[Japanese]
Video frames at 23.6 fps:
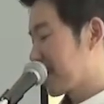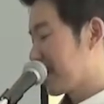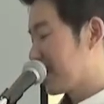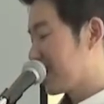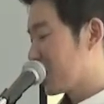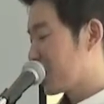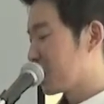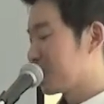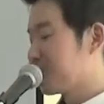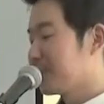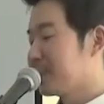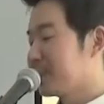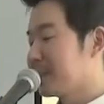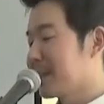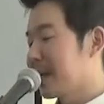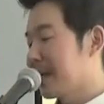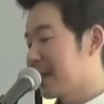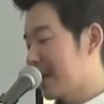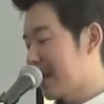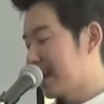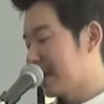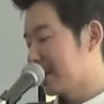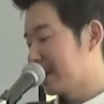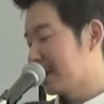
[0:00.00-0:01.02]
自分が
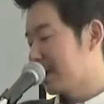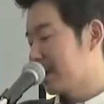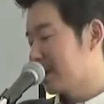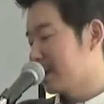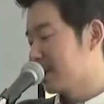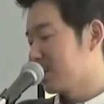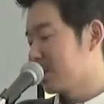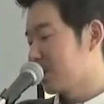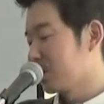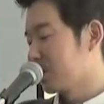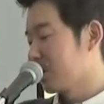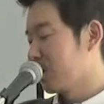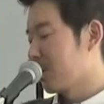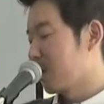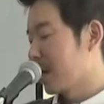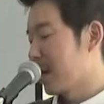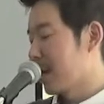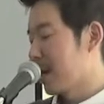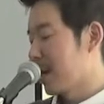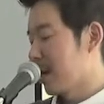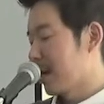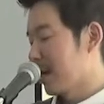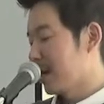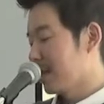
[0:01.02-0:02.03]
やっていること
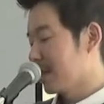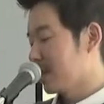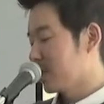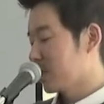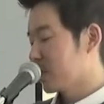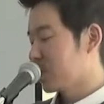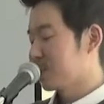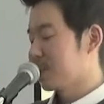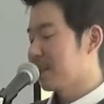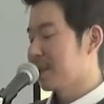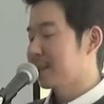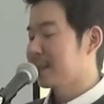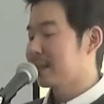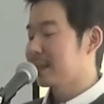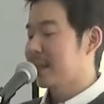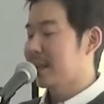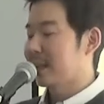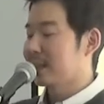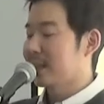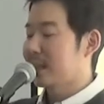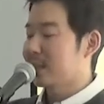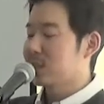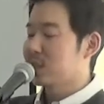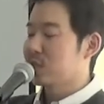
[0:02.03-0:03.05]
が一番
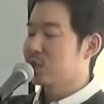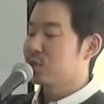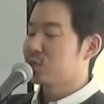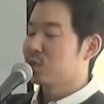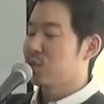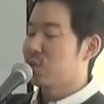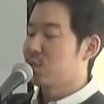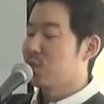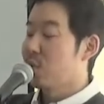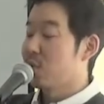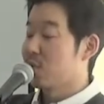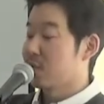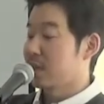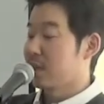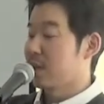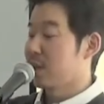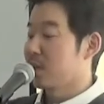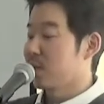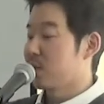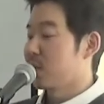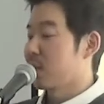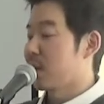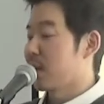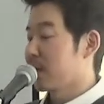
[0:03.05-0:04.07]
正しいと思う傾
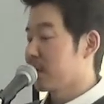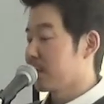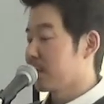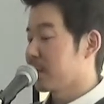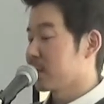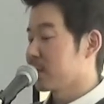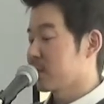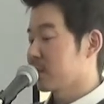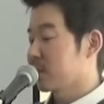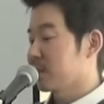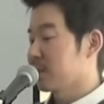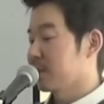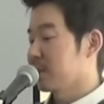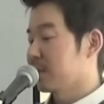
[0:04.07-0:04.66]
向があります。